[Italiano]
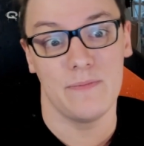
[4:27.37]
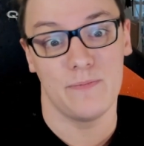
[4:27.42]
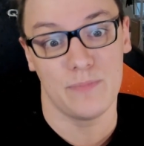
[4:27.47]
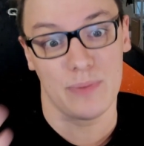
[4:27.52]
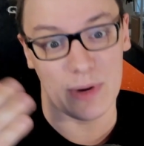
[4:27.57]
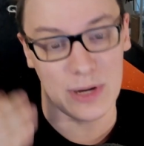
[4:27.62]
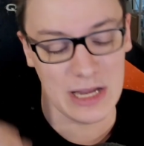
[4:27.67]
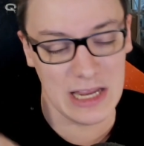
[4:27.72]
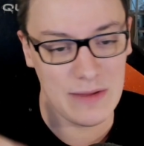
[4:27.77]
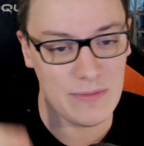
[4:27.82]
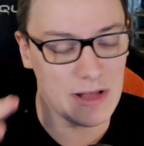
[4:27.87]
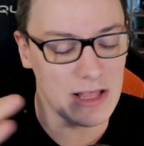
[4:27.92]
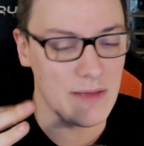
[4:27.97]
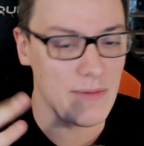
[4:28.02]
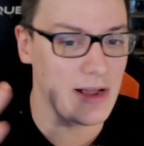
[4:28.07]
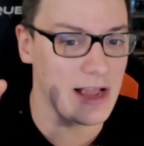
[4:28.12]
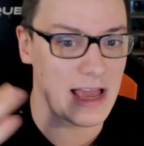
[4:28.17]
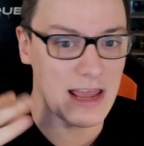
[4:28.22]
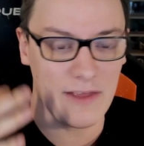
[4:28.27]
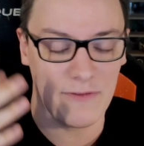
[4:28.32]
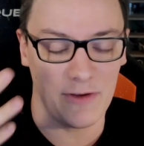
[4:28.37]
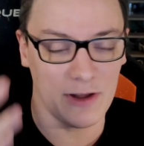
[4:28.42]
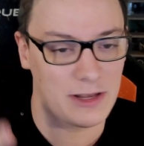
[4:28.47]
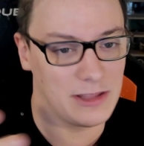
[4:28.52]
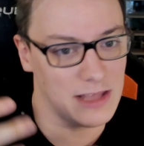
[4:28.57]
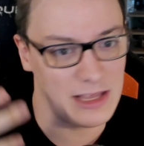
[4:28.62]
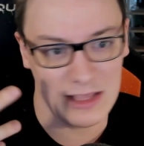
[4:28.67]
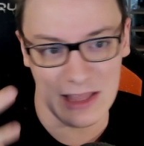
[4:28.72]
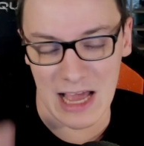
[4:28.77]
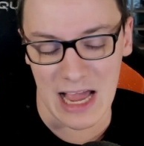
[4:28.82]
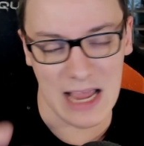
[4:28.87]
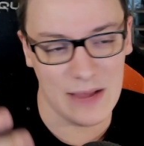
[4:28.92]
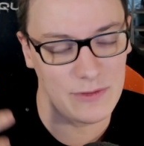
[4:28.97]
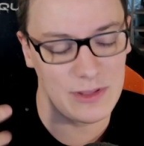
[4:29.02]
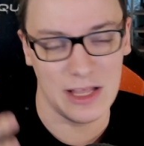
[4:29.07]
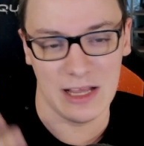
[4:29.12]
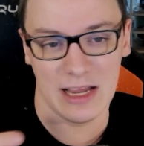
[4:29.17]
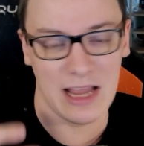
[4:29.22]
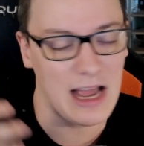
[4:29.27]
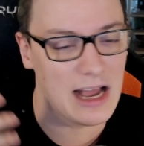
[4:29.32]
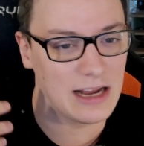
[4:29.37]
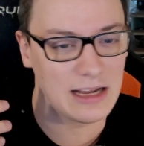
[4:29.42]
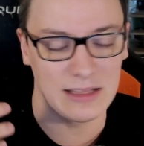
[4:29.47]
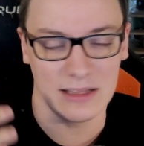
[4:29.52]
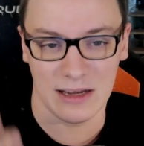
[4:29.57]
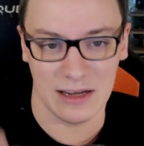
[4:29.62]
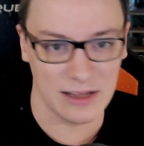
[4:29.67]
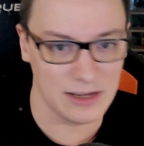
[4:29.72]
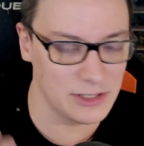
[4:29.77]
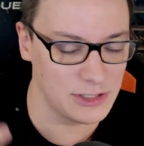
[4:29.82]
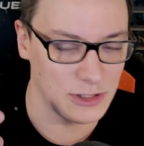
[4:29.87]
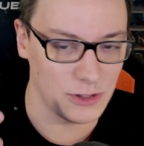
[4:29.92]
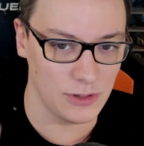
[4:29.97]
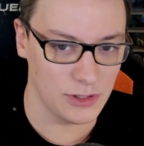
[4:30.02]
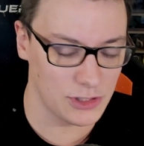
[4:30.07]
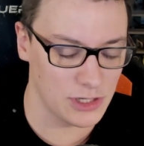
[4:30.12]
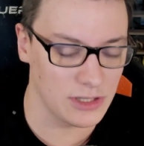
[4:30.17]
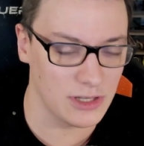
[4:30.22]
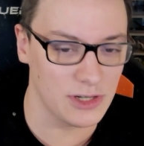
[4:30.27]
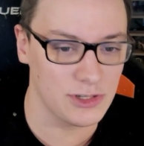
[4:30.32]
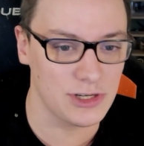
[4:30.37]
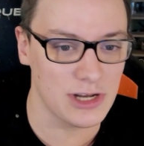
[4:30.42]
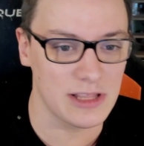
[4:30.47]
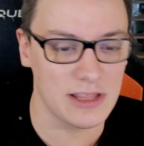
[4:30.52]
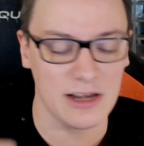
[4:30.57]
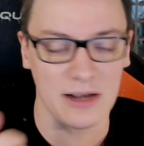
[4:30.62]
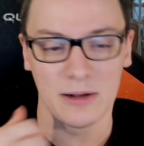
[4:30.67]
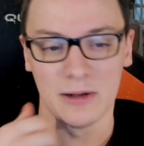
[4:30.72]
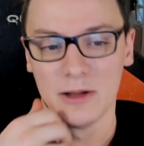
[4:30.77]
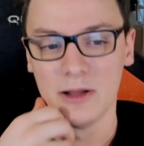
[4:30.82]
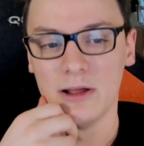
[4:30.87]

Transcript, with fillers: prima di magari fare dei dive, dei gank, delle aggressioni, eccetera, eccetera.